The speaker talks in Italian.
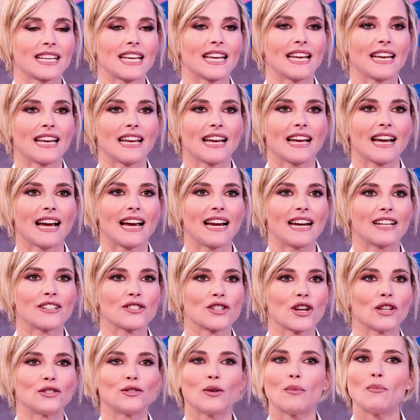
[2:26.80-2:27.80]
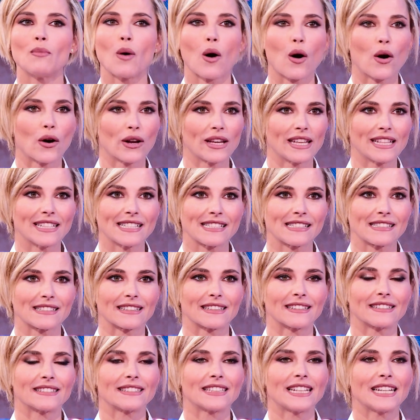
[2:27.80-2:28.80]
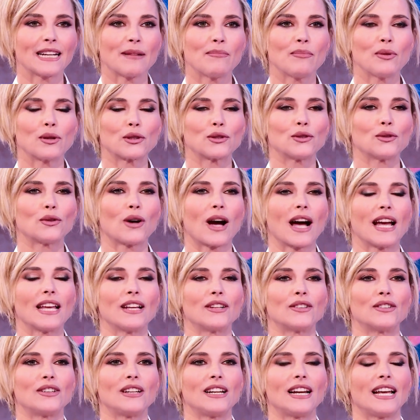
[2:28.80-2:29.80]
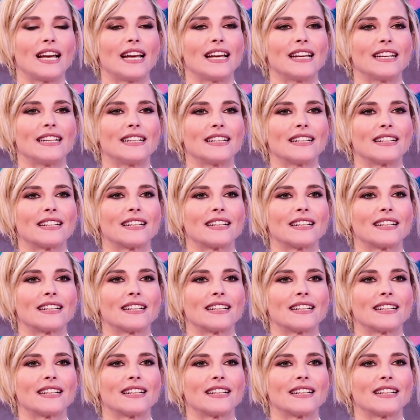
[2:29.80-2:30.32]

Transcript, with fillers: che ha lanciato Boys. Che rapporto hai con lei?